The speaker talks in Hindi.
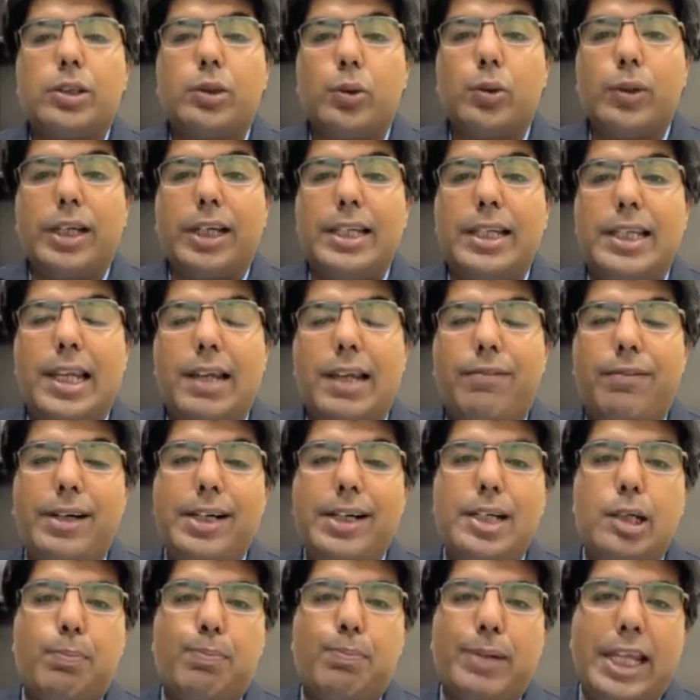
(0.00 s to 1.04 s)
जो एक लेवल
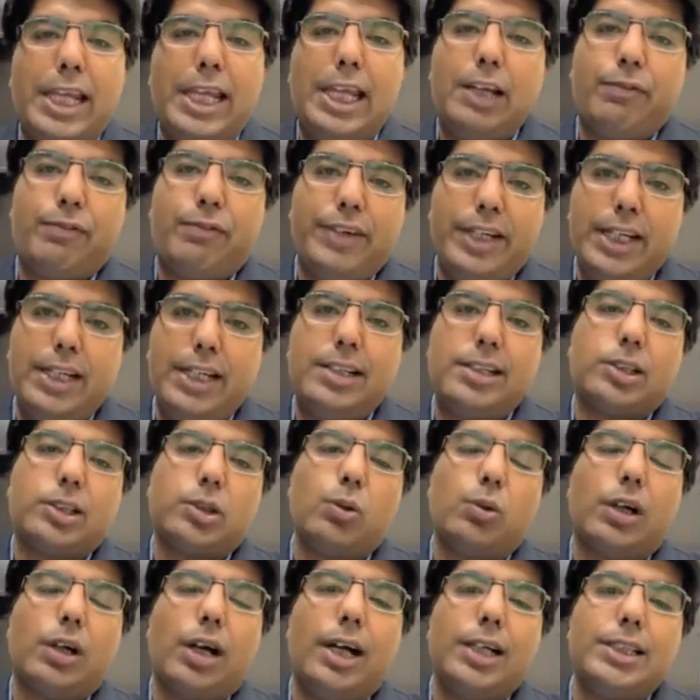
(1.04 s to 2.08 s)
प्लेइंग फील्ड
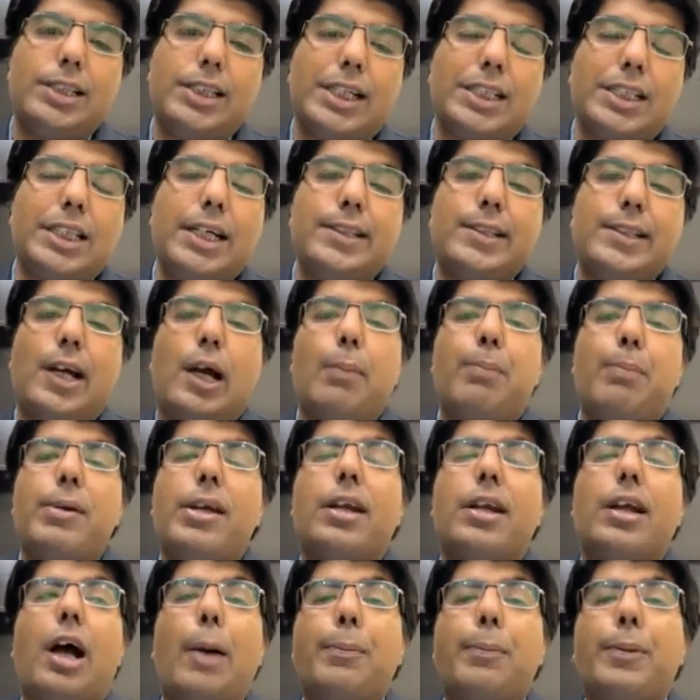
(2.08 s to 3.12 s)
जिसको कहा जाता है जहां पे
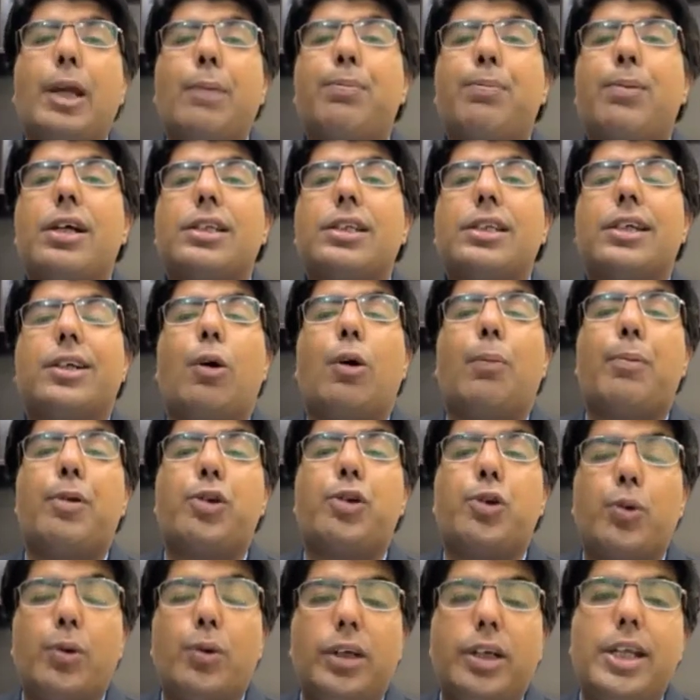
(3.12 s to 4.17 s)
एक आपके पास एक
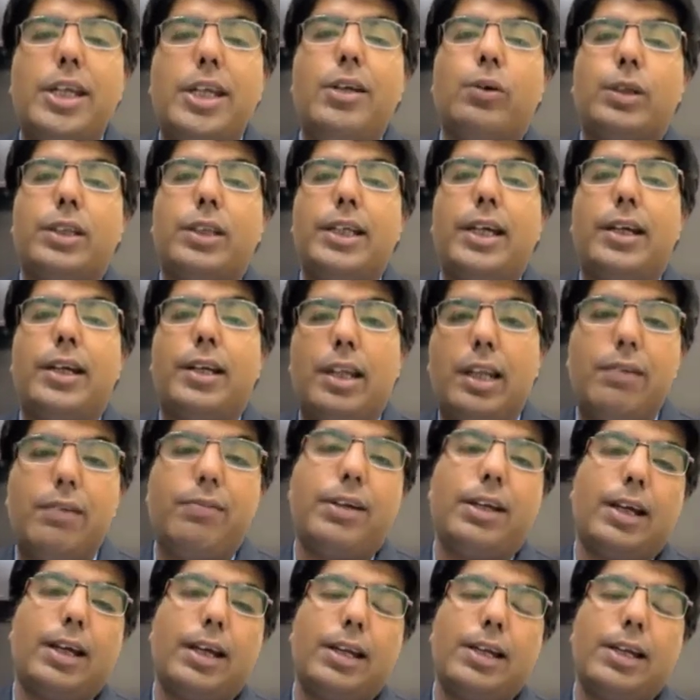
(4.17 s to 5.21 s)
अपॉर्चुनिटी होती है
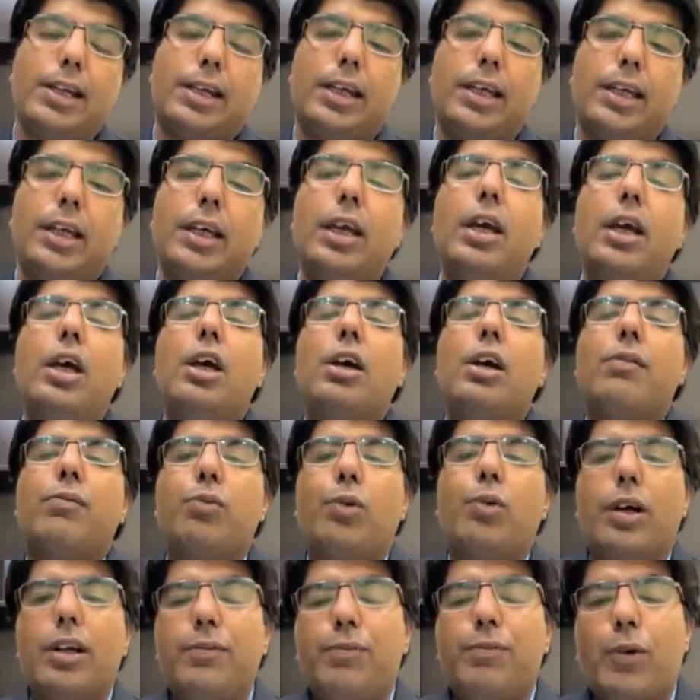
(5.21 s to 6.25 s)
डिलीवर करने की
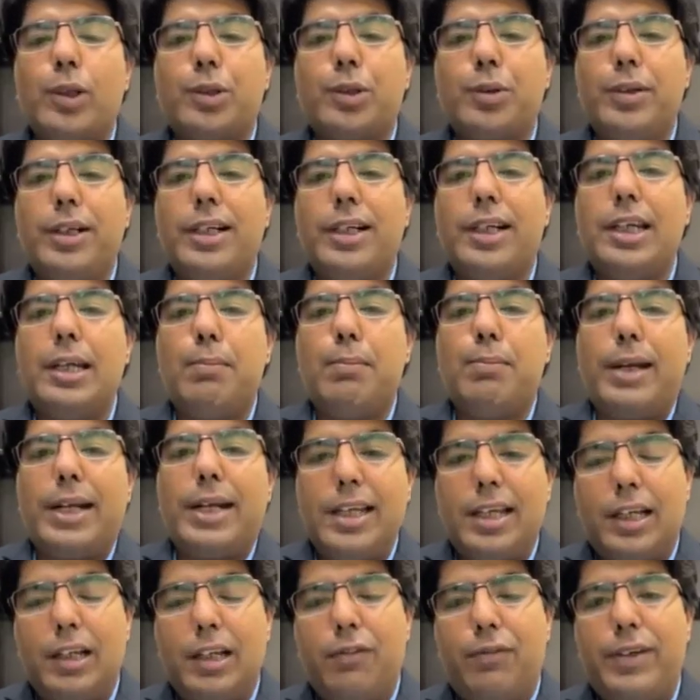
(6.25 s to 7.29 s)
वो अनफॉर्चुनेटली
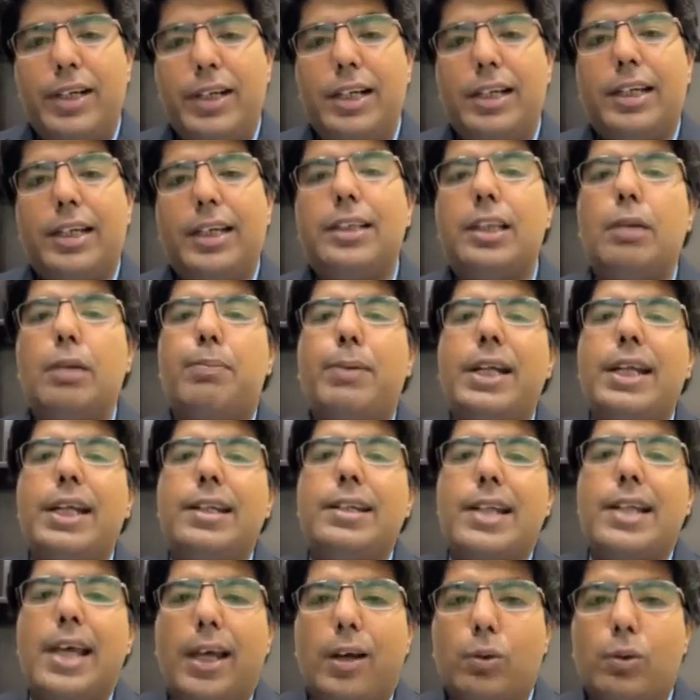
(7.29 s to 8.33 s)
मेडिकल फील्ड के अंदर बड़ी
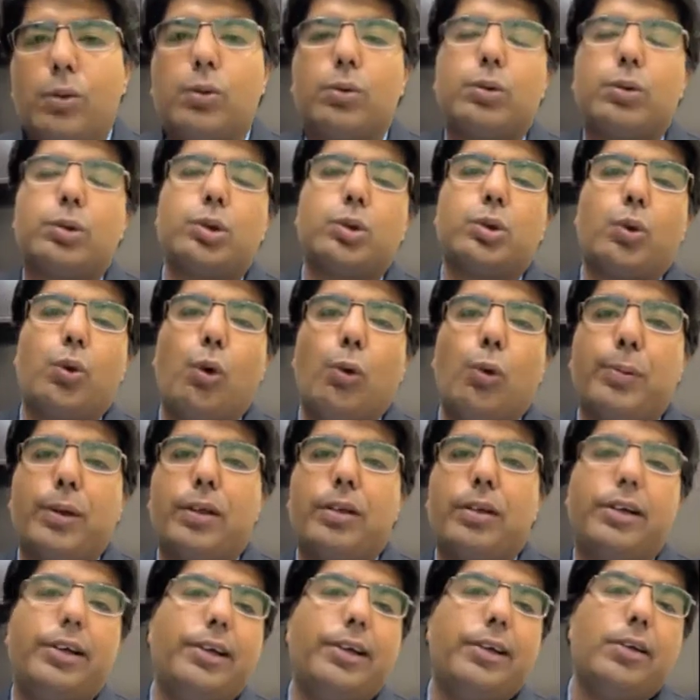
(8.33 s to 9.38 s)
नैरो
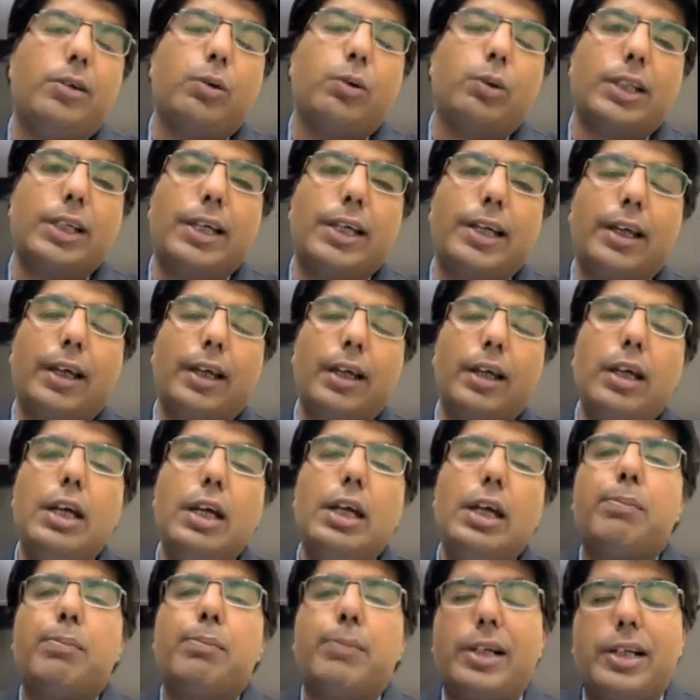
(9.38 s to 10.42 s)
स्कोप रिटर्न होती है
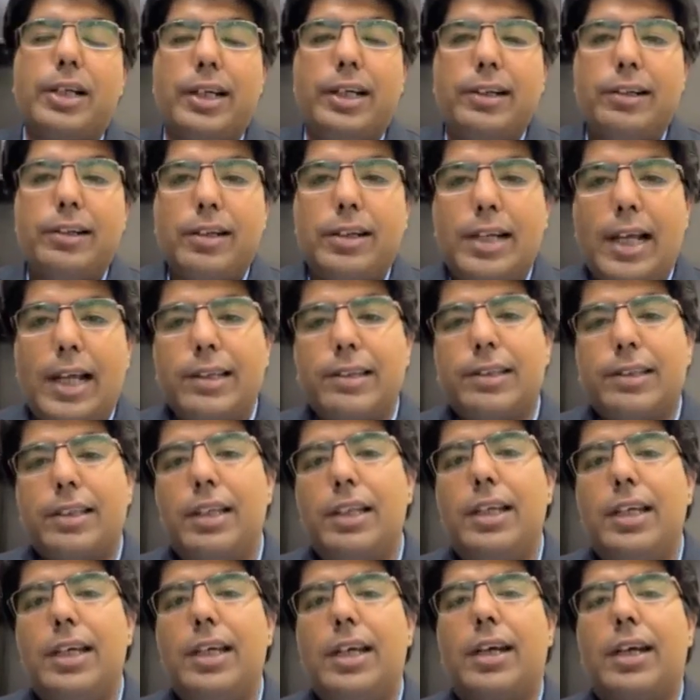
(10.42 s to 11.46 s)
बट
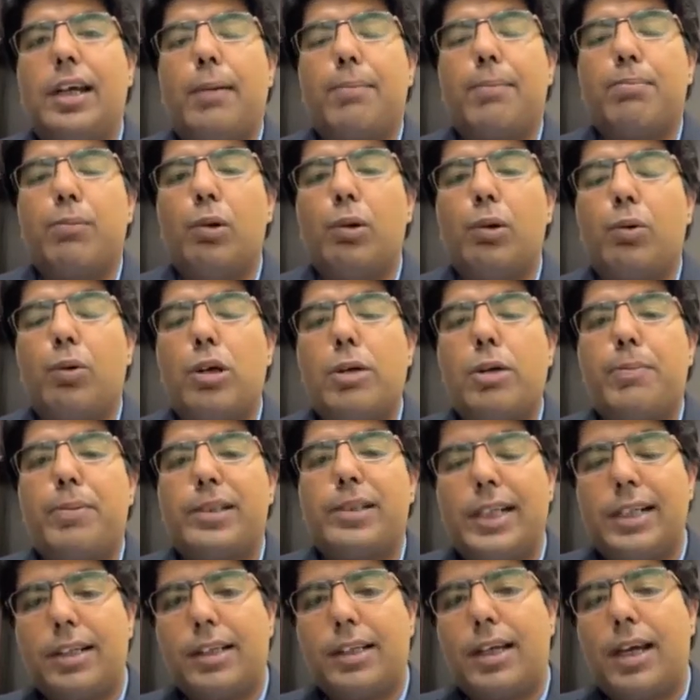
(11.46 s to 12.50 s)
इंटरनेशनली अगर आप मुल्क को
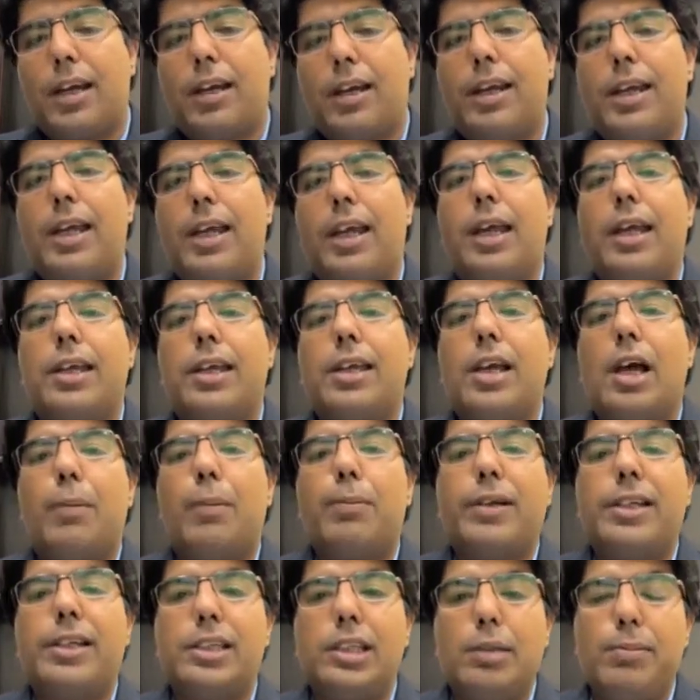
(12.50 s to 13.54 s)
रिप्रेजेंट कर रहे हैं या
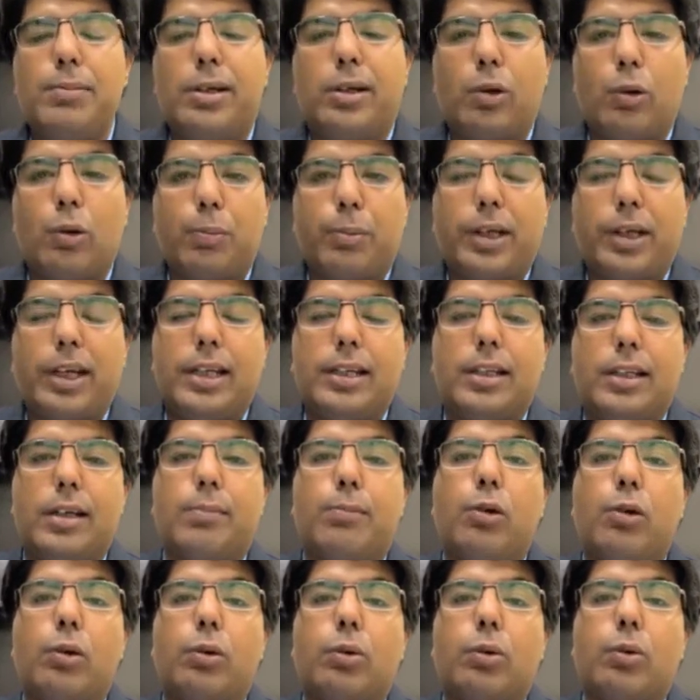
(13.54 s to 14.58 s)
आप किसी भी ग्रुप के अंदर
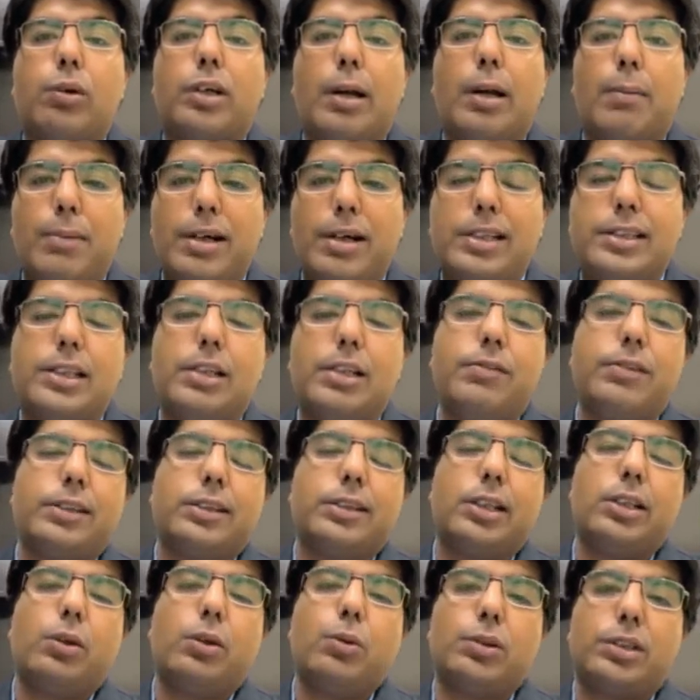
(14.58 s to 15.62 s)
मुल्क को गवर्नमेंट सर्विस
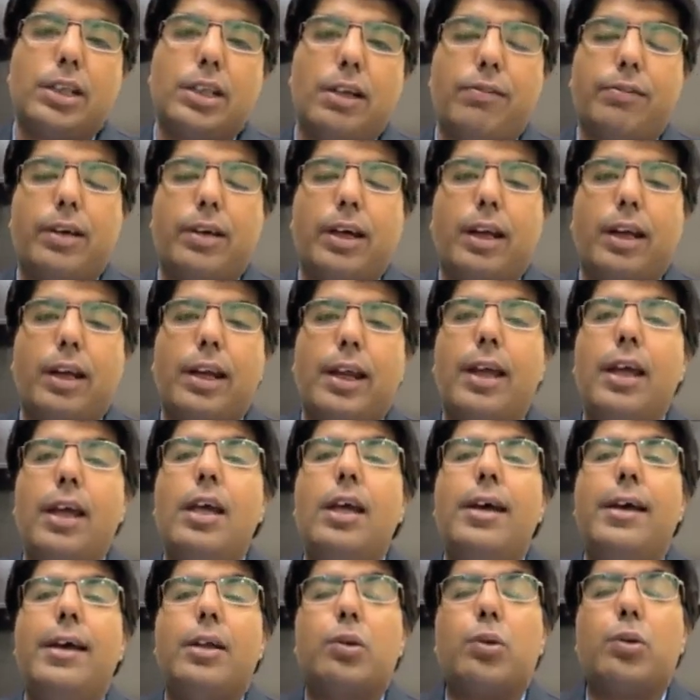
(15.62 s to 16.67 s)
के थ्रू सर्व कर रहे हैं
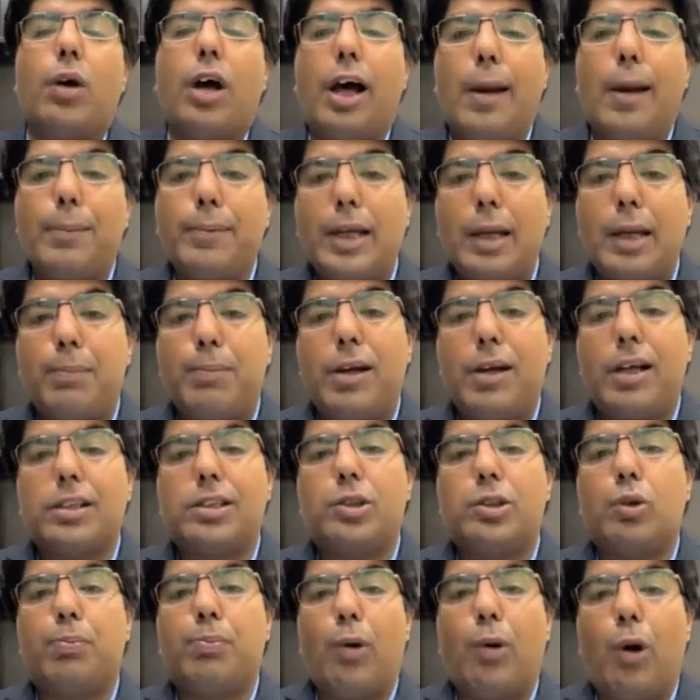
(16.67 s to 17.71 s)
तो आपके
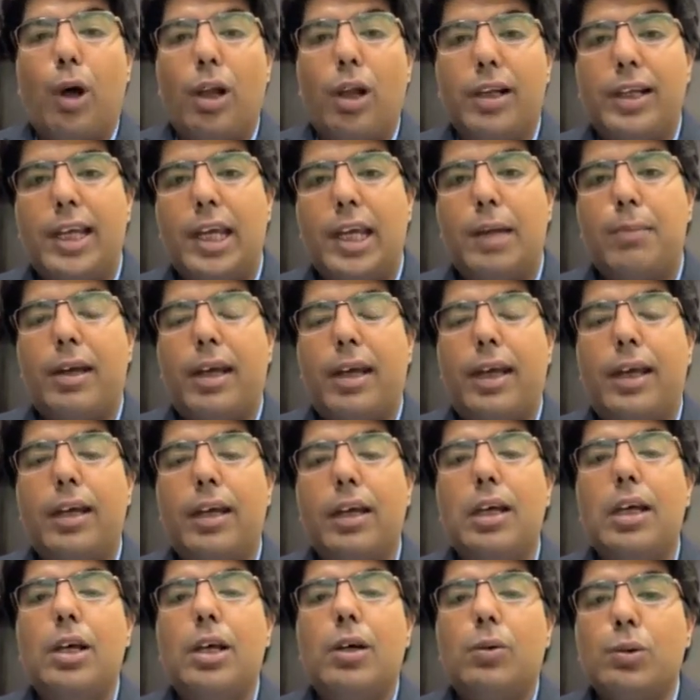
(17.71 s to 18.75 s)
पास जो बॉल गेम है
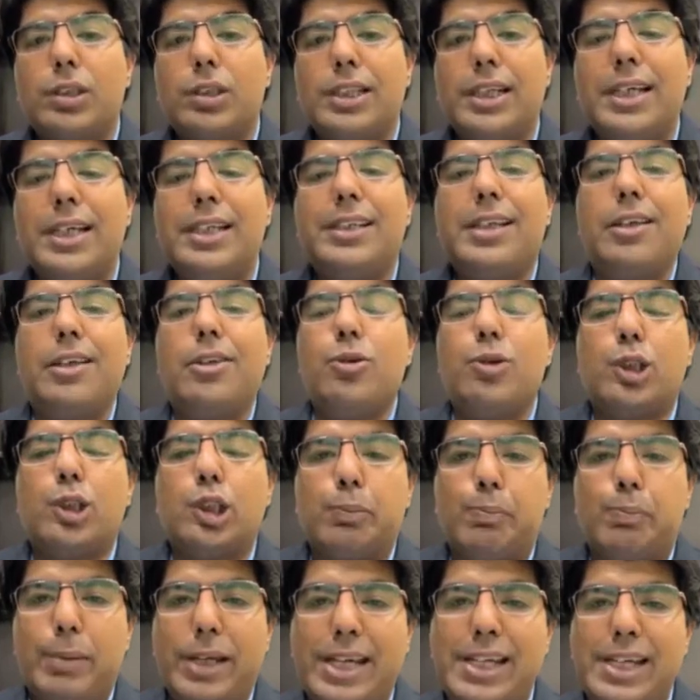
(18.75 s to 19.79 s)
उसके अंदर जो
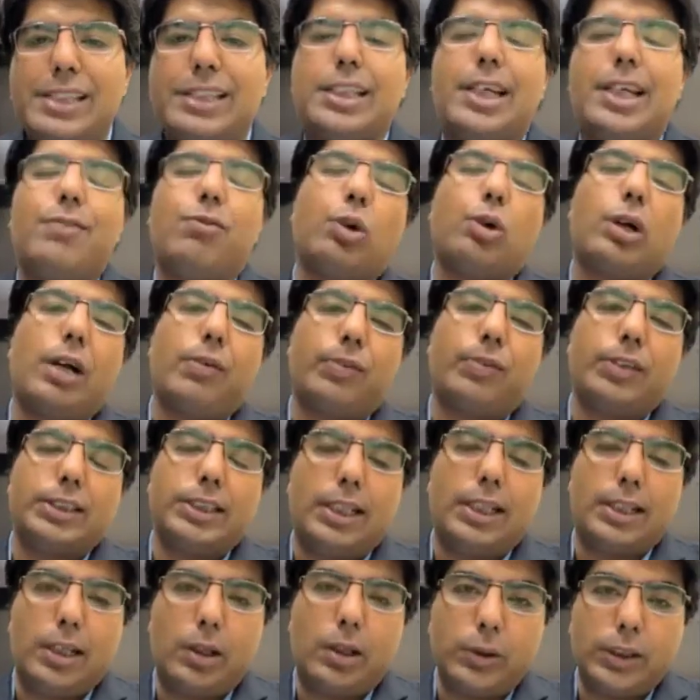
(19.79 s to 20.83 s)
स्पेस है वो काफी
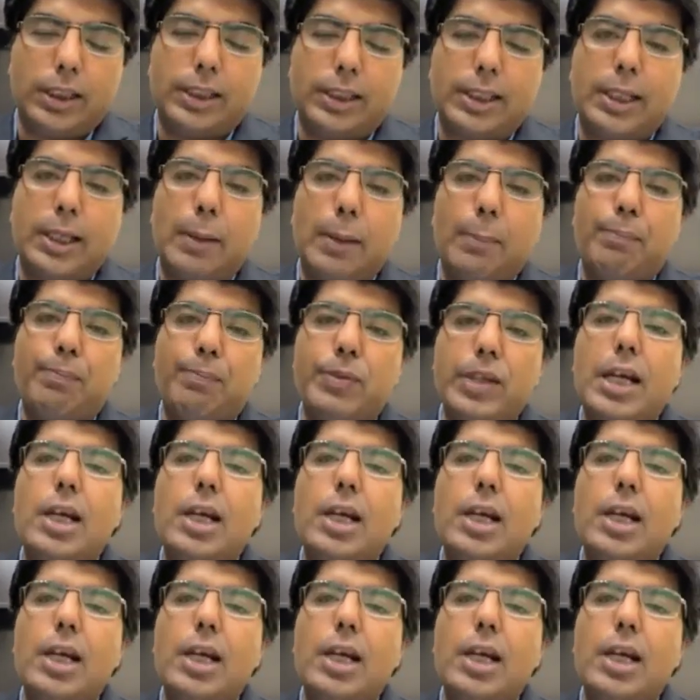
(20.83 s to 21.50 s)
ज्यादा हो जाती है